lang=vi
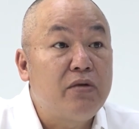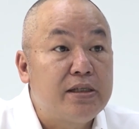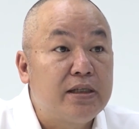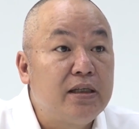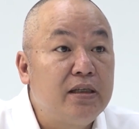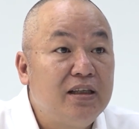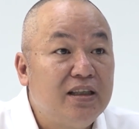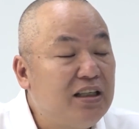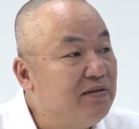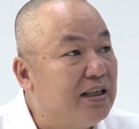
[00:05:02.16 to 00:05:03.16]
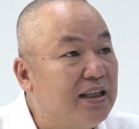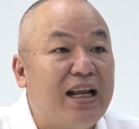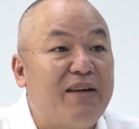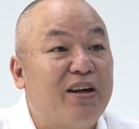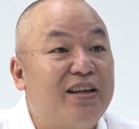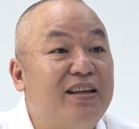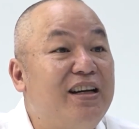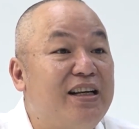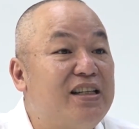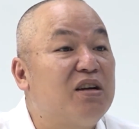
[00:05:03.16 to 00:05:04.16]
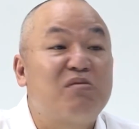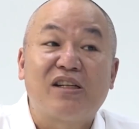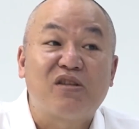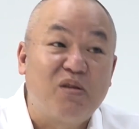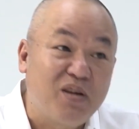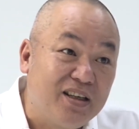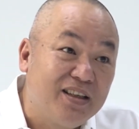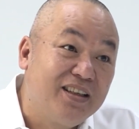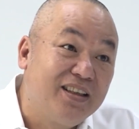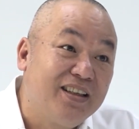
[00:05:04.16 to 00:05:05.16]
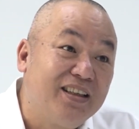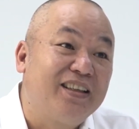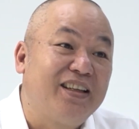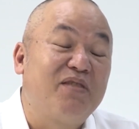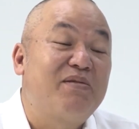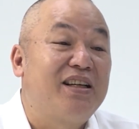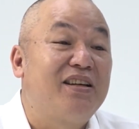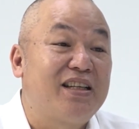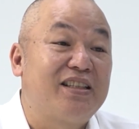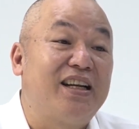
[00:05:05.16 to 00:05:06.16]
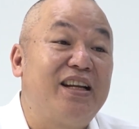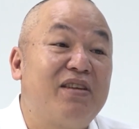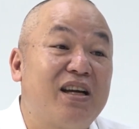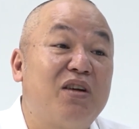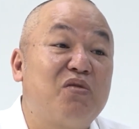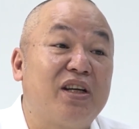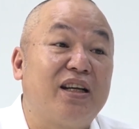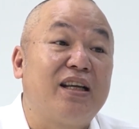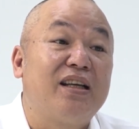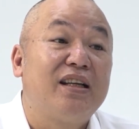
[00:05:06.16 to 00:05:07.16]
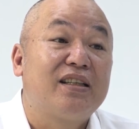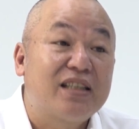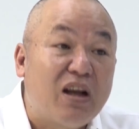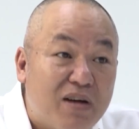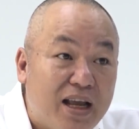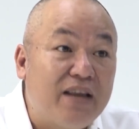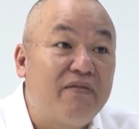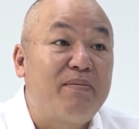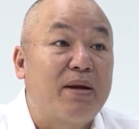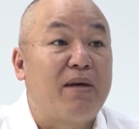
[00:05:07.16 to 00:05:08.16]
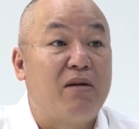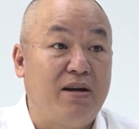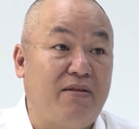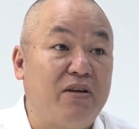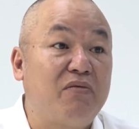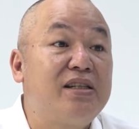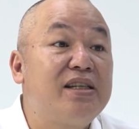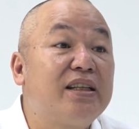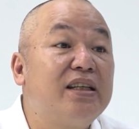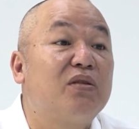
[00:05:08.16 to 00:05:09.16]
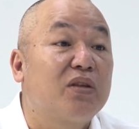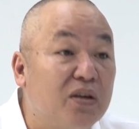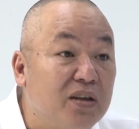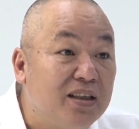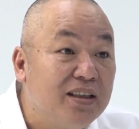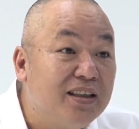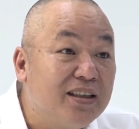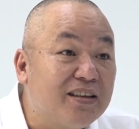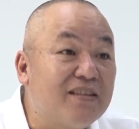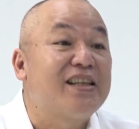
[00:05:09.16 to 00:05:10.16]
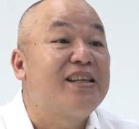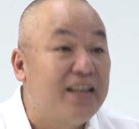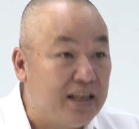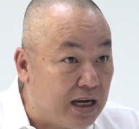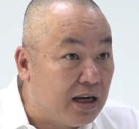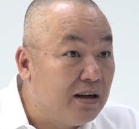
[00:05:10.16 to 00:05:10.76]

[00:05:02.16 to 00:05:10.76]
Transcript: quyền riêng tư nhưng bây giờ tất cả mọi thứ đưa lên trên không gian số rồi thì lúc bây giờ nó sẽ dẫn đến một cái câu chuyện là sau này về mặt bảo mật về quyền riêng tư của tôi nó sẽ như thế nào